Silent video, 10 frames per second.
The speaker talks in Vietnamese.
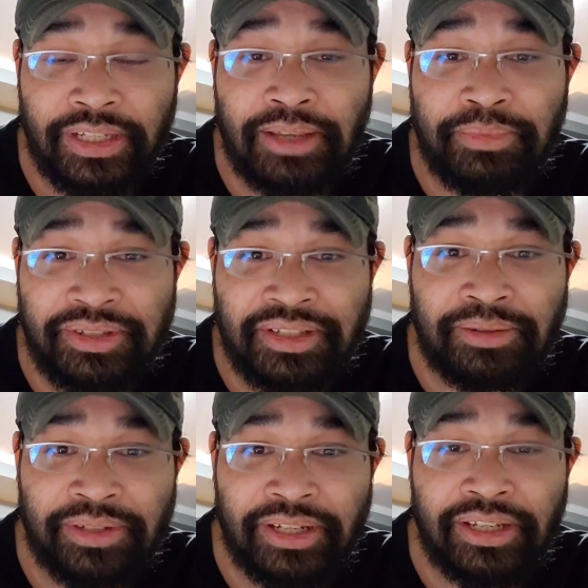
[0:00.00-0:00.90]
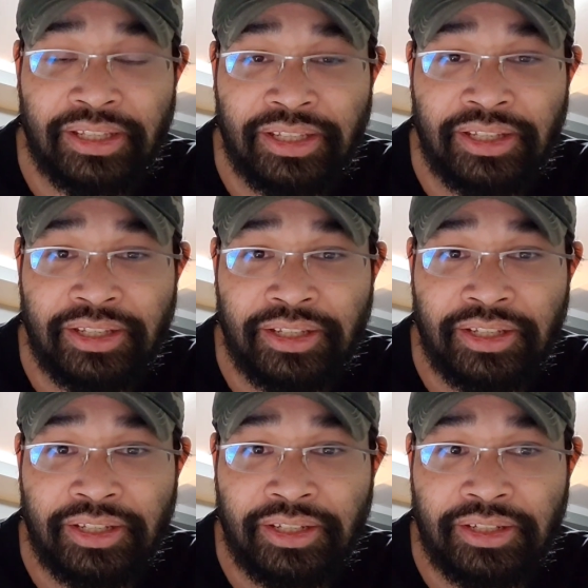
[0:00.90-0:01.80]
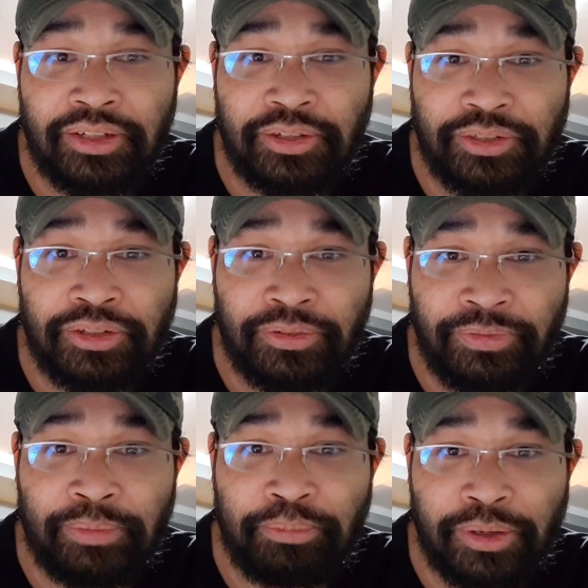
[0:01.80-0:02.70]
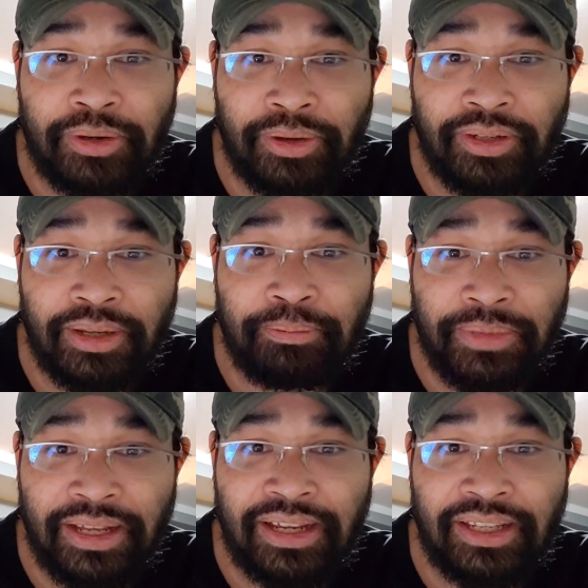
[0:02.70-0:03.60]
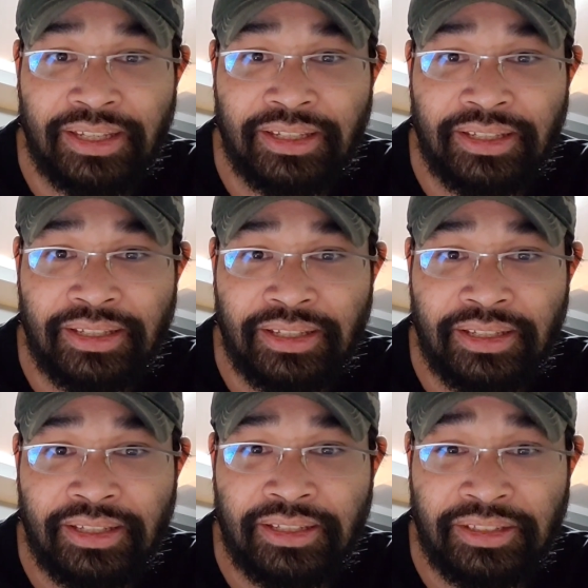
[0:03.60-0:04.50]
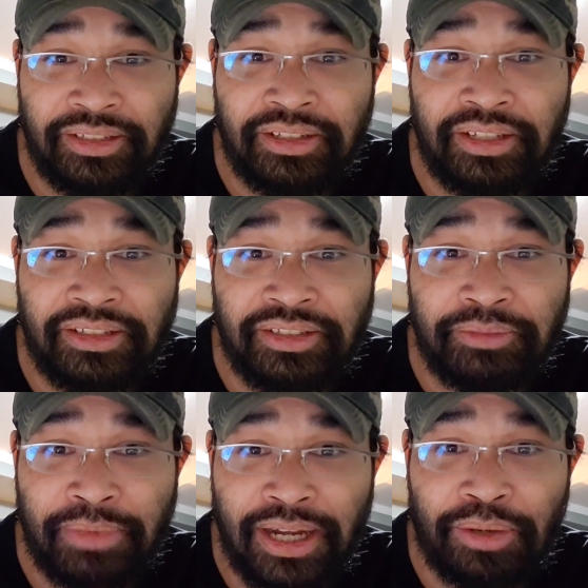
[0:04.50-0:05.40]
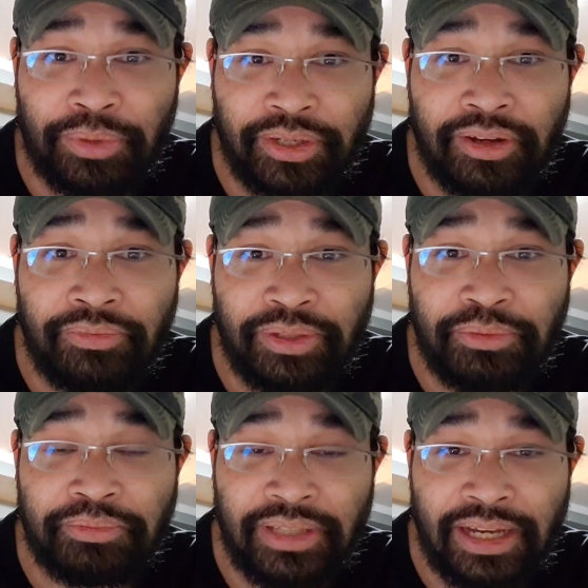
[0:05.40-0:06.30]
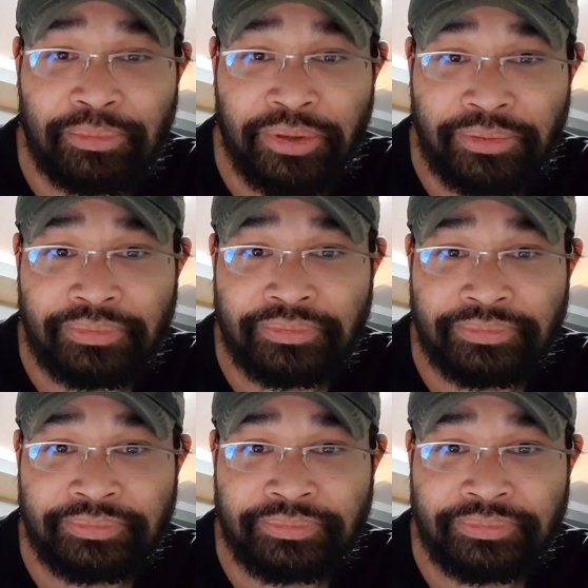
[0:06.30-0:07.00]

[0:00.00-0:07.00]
để mà sau này đừng cho phép bọn họ lặp lại những cái sự ma quỷ đó với chúng ta biết không